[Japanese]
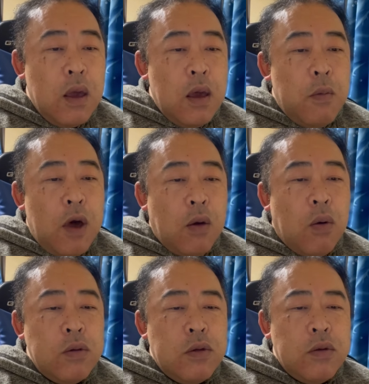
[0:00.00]
まあ、
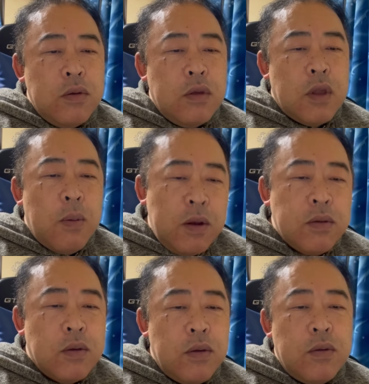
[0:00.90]
昆虫食べる
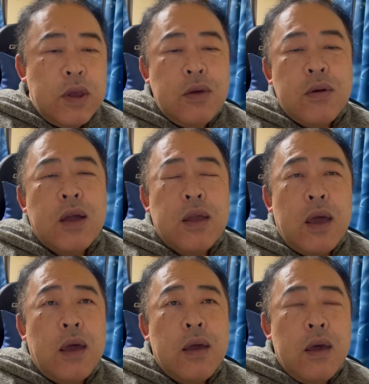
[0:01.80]
という理由が
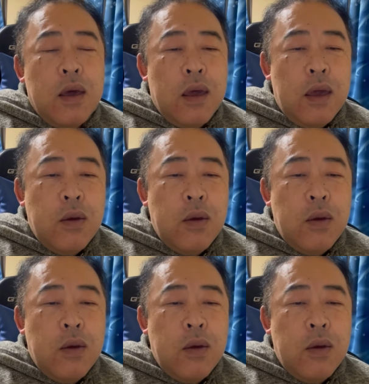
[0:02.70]
ね栄